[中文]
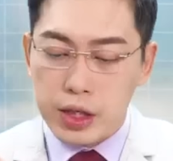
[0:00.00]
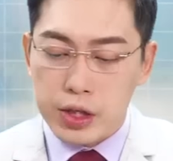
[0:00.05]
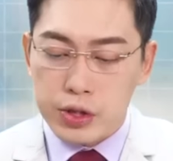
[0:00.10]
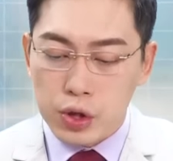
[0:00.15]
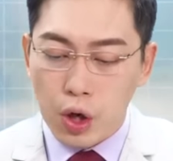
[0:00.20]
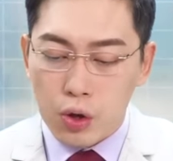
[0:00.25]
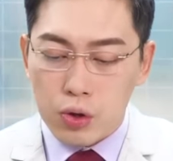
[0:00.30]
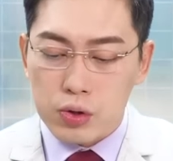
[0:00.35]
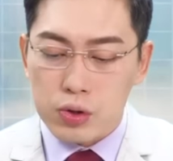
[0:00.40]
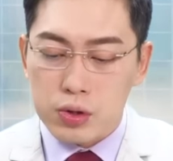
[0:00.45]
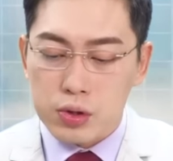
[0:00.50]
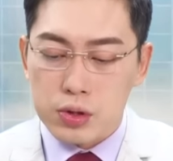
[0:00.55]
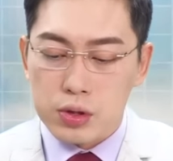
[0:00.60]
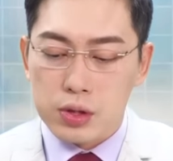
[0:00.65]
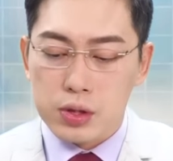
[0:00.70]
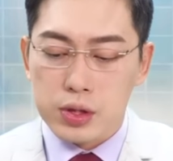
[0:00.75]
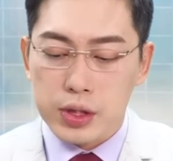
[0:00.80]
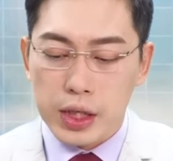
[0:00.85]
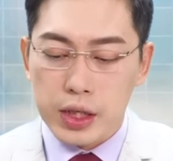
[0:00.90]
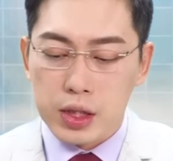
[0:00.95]
以用
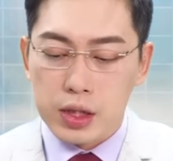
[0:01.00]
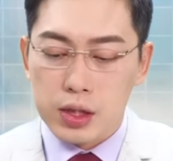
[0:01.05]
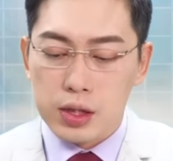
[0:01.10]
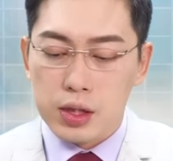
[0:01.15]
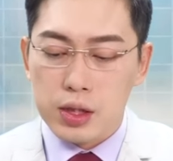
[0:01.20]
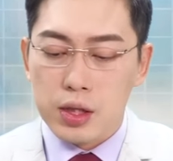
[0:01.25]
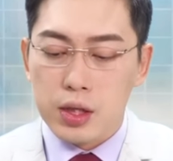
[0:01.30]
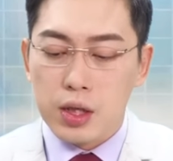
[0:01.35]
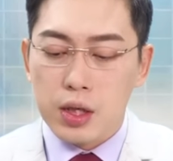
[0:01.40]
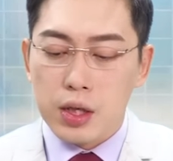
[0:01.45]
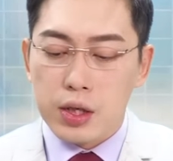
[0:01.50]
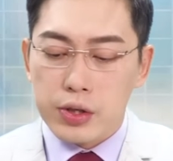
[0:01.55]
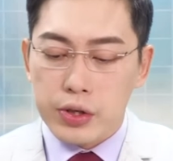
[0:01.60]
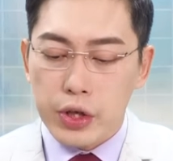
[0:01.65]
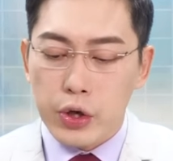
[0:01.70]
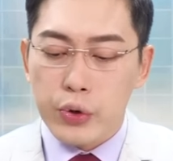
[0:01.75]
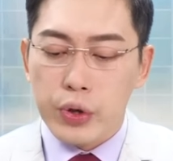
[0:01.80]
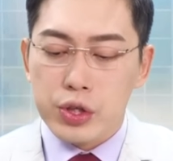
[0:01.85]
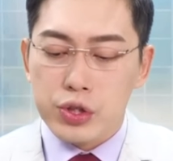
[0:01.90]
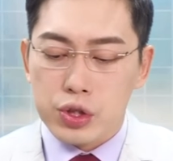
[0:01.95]
这个
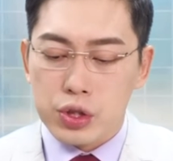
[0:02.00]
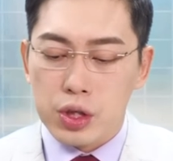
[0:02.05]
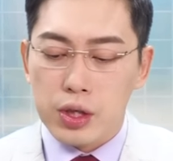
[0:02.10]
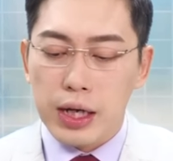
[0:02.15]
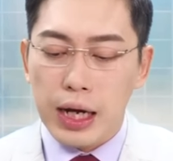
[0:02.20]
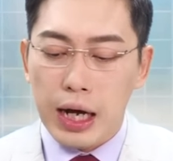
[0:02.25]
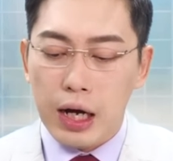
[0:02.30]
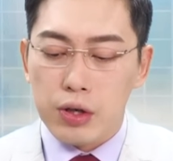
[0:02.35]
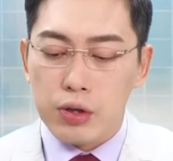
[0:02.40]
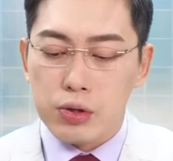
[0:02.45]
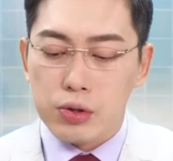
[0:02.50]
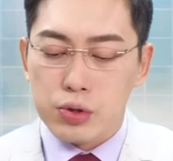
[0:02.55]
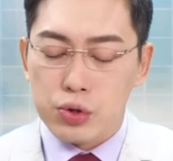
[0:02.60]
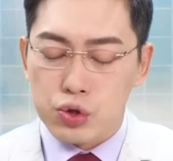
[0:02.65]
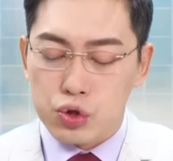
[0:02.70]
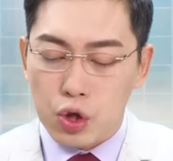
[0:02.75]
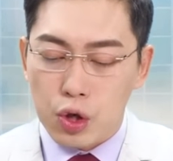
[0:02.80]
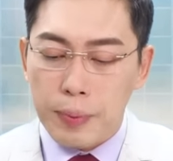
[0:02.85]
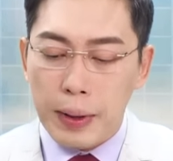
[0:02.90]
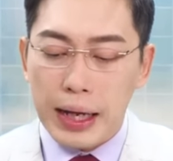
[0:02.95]
六月十二号
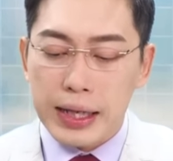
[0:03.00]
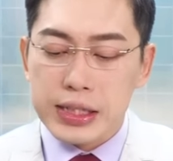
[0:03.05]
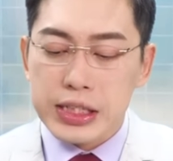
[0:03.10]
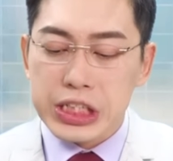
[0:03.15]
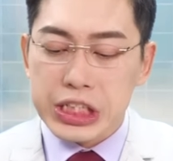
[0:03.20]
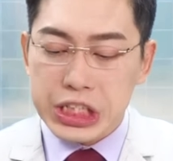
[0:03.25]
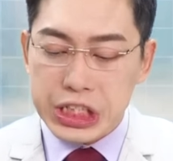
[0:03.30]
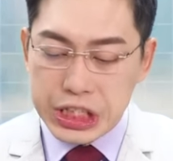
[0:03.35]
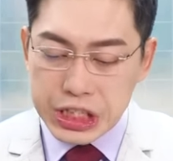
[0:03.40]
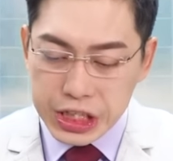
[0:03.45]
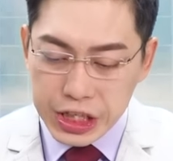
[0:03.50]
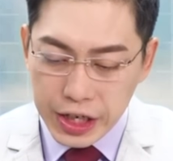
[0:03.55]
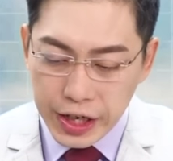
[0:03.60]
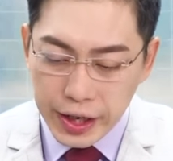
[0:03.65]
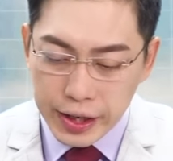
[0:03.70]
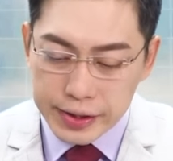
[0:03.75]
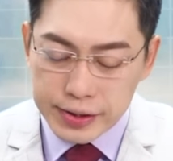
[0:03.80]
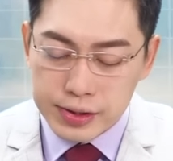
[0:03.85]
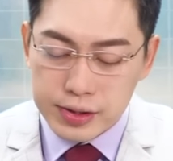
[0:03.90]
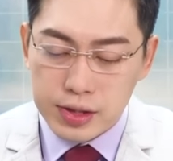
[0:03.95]
收盘
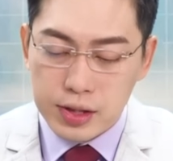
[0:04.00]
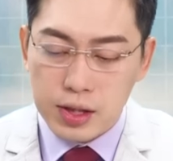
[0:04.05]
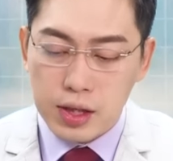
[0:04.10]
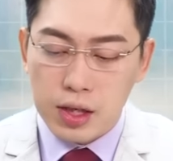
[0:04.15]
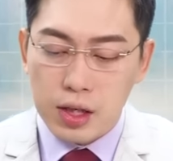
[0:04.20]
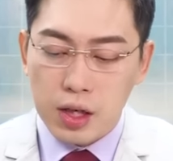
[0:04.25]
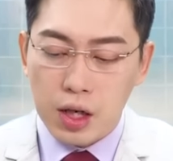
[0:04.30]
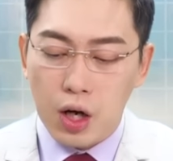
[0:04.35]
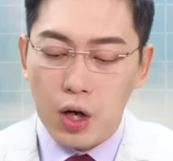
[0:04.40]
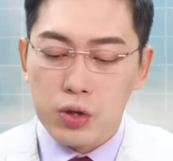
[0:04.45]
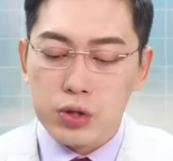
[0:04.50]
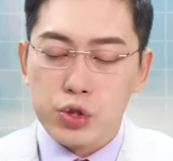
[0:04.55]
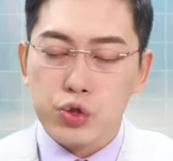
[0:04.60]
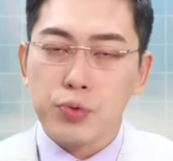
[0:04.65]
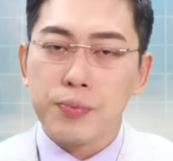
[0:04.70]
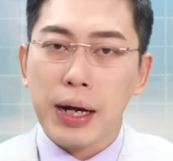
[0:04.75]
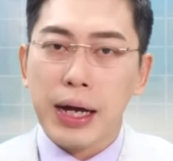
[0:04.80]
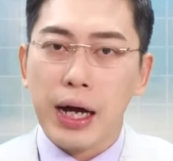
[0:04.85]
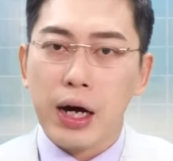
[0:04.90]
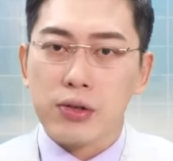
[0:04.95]
前哦，你去
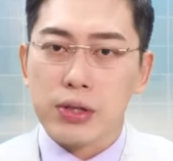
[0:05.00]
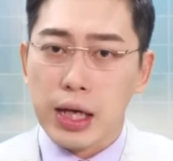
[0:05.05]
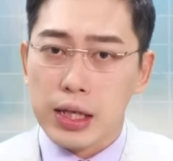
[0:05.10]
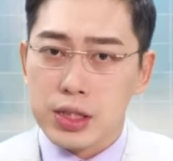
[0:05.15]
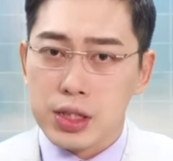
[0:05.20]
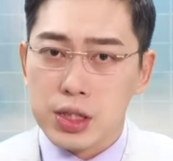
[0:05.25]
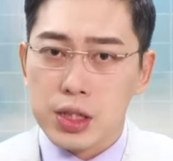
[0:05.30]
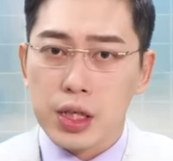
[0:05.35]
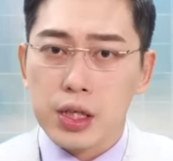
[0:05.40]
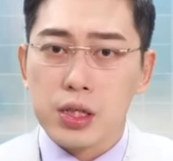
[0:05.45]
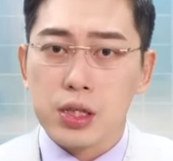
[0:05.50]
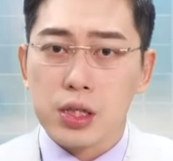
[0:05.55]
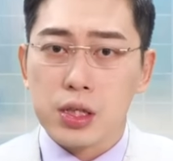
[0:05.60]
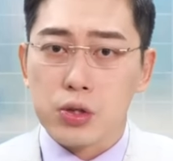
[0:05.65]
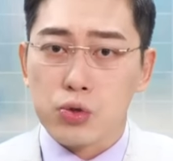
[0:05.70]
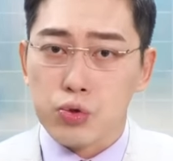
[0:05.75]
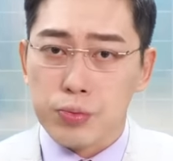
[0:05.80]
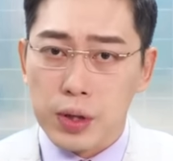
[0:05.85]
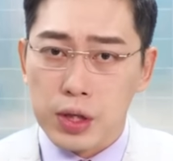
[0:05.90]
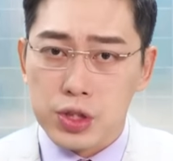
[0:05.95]
买好台积电的
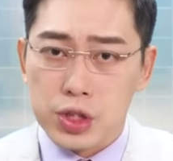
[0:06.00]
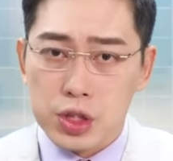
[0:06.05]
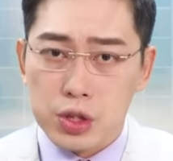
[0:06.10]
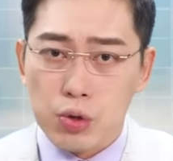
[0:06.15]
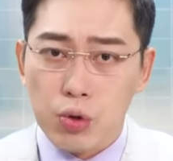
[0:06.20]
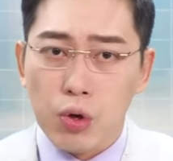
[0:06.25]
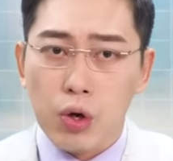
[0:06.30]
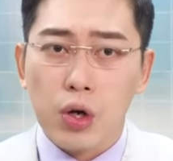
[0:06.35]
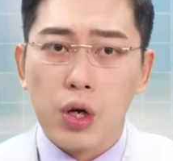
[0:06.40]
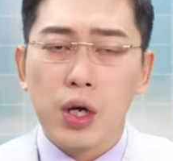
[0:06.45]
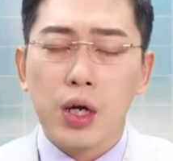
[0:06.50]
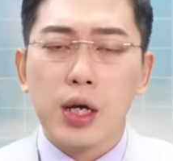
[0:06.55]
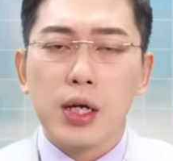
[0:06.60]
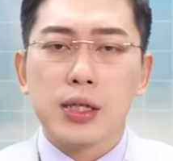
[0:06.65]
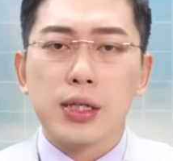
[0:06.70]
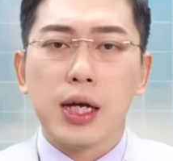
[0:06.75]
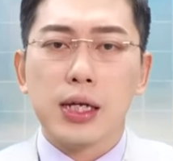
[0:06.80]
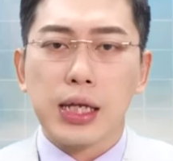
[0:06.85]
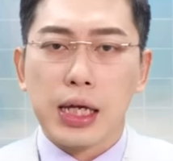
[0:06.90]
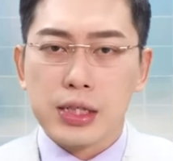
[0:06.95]
股票期货。
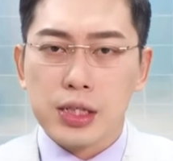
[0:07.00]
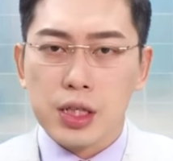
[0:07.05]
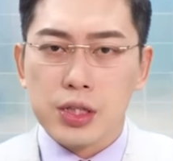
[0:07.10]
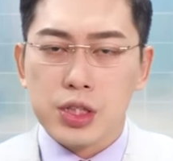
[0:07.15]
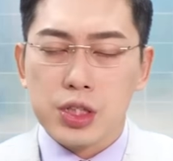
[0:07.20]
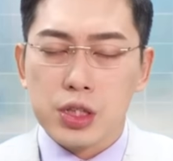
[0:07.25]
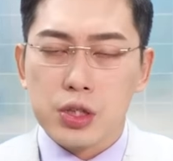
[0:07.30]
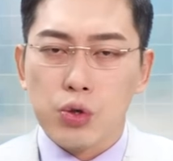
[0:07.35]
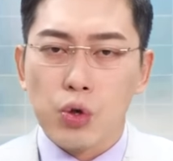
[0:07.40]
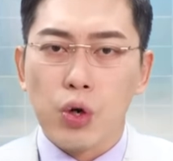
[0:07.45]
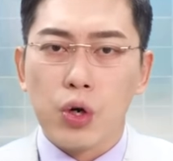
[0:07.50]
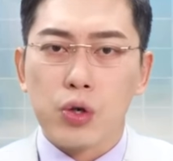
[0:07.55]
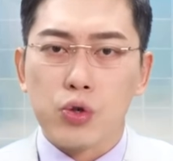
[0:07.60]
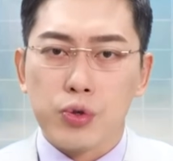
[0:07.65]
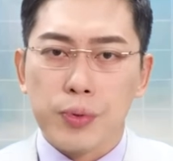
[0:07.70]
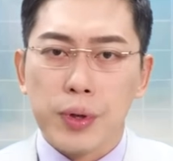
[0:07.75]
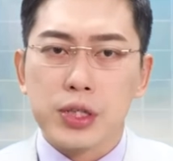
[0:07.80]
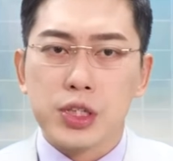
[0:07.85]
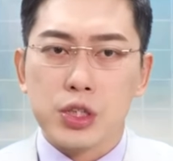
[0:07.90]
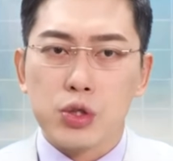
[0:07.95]
那台积电期货
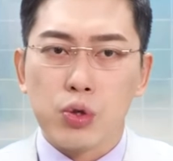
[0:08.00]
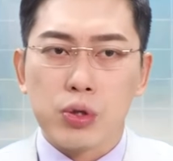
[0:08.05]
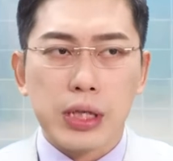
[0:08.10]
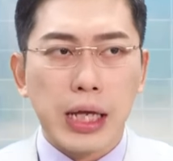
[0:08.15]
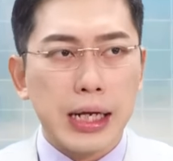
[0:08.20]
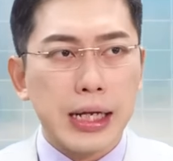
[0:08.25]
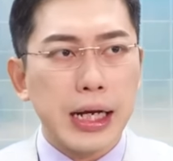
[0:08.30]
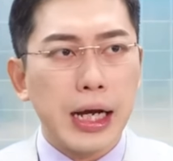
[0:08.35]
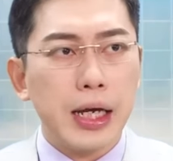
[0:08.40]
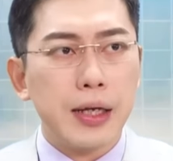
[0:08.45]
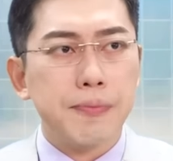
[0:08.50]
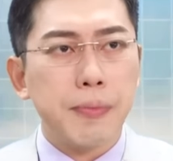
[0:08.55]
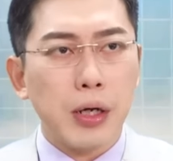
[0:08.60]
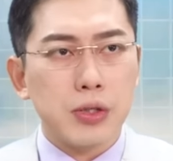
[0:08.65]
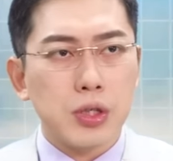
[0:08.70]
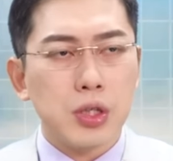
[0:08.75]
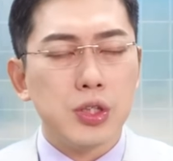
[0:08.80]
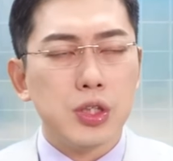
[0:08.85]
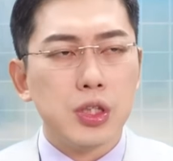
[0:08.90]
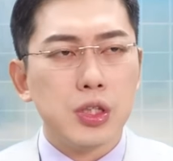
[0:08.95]
股票期货大概保
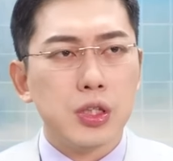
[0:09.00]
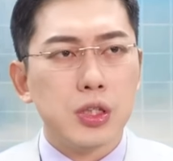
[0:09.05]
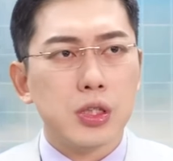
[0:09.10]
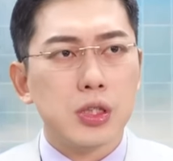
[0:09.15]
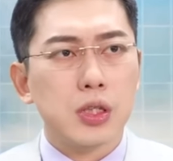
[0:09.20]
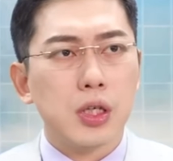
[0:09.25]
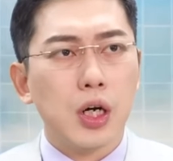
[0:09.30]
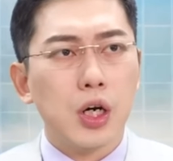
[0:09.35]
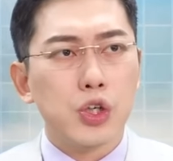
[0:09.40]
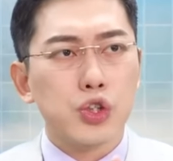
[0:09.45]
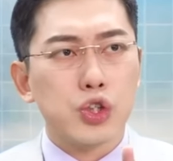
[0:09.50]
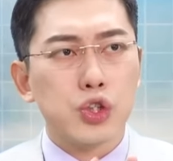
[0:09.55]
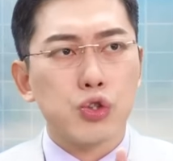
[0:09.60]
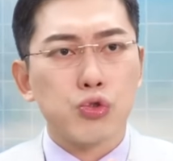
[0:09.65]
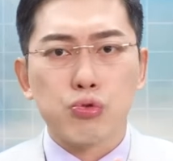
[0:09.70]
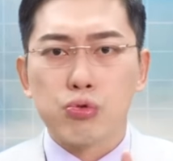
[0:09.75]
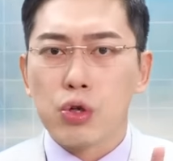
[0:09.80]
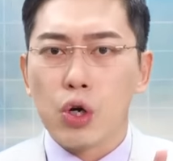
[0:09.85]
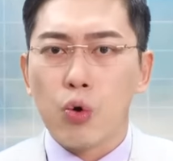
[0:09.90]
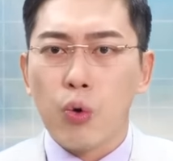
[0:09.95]
证金二十
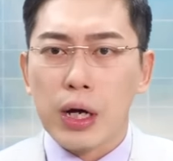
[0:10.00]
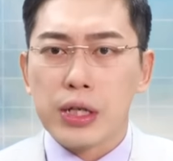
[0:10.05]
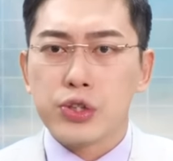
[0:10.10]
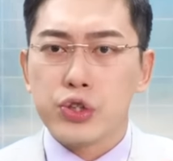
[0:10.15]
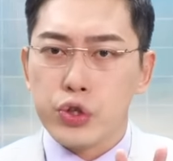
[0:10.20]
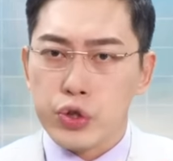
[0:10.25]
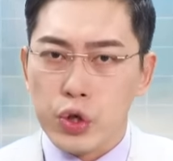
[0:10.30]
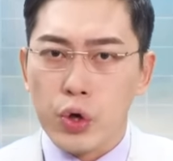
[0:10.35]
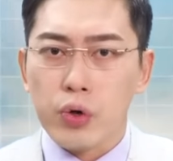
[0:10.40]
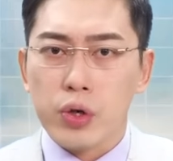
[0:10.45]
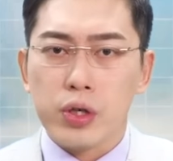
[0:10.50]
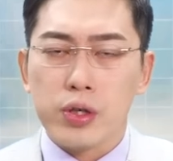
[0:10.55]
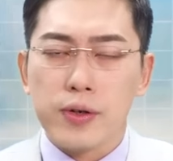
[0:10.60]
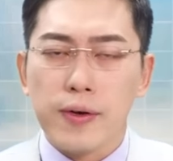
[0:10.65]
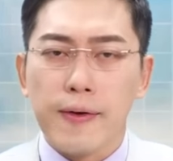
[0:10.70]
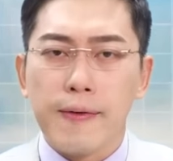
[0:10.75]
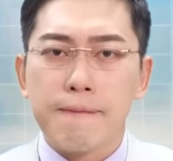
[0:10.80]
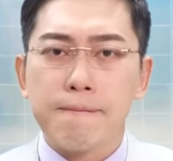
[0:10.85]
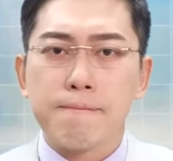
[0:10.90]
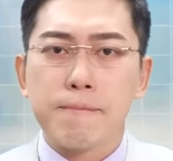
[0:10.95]
出头万就有了。
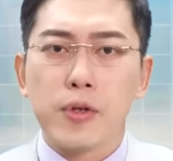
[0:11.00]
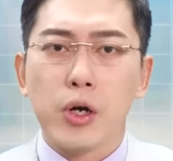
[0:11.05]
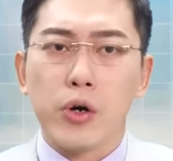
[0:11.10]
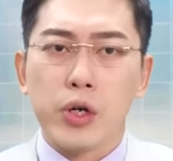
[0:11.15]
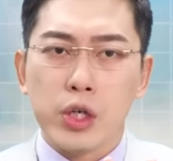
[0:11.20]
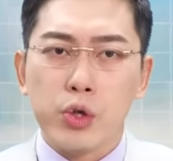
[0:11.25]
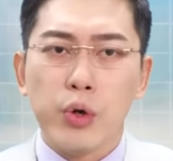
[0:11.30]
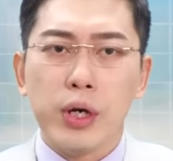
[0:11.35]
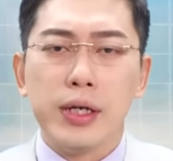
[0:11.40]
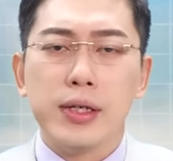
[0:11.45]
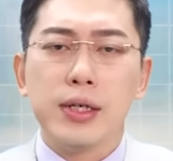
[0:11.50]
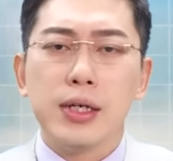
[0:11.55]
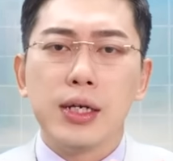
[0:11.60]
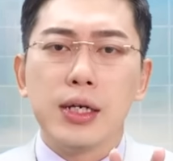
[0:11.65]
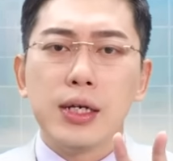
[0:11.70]
因为